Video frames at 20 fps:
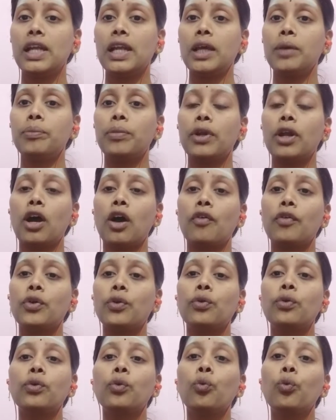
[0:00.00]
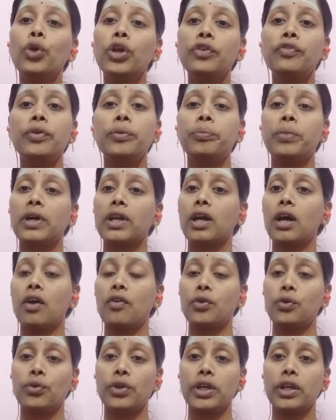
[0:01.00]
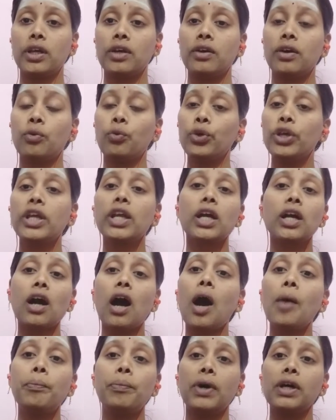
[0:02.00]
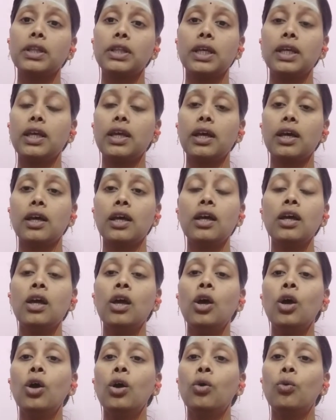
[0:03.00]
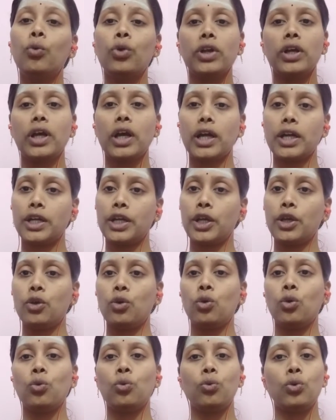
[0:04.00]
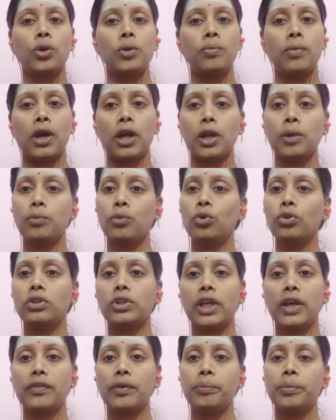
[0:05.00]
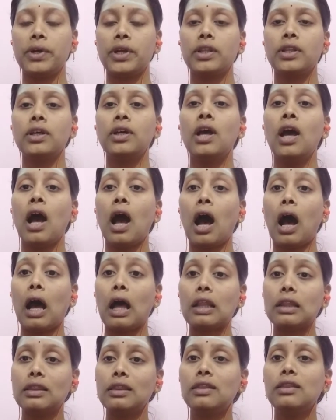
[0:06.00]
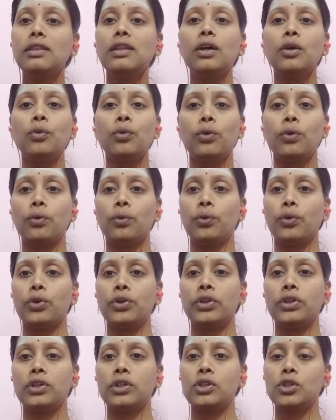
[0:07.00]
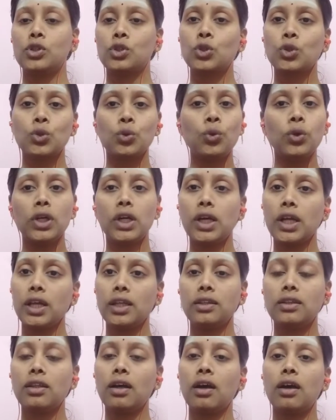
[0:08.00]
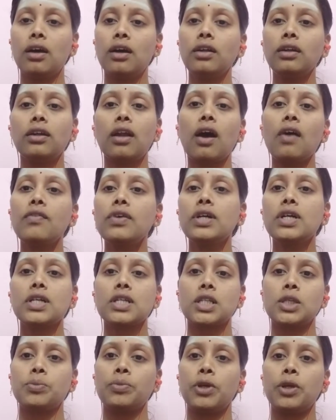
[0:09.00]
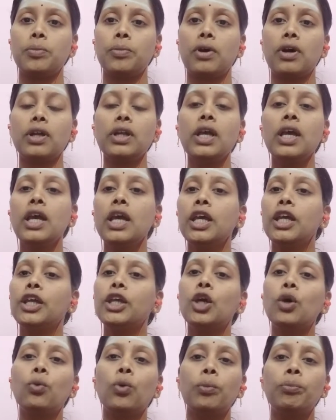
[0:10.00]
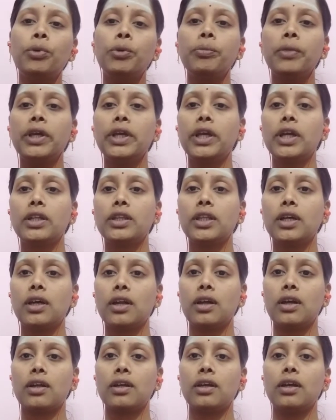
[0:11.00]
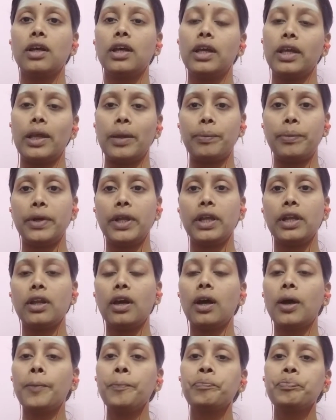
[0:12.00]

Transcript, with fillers: நிலை பெற அவன் உய்வு பெற அவனுடைய உயிரை காப்பாற்றிக்க ஒரு கட்டையோ ஒரு மரமோ தேவைப்படுது அந்த ஒரு சூழலை தான் நாவுக்கரசு பெருமான் இங்கே ஒப்புமைக்கு எடுத்துக்கிறாரு எப்படின்னா